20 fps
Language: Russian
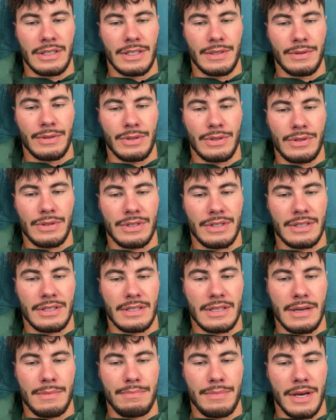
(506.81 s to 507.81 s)

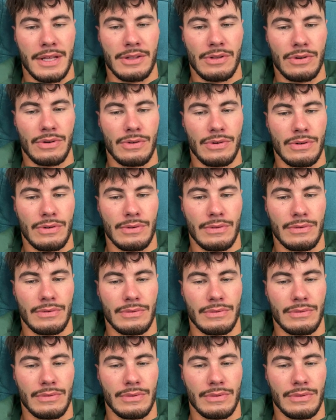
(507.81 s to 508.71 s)
95-го.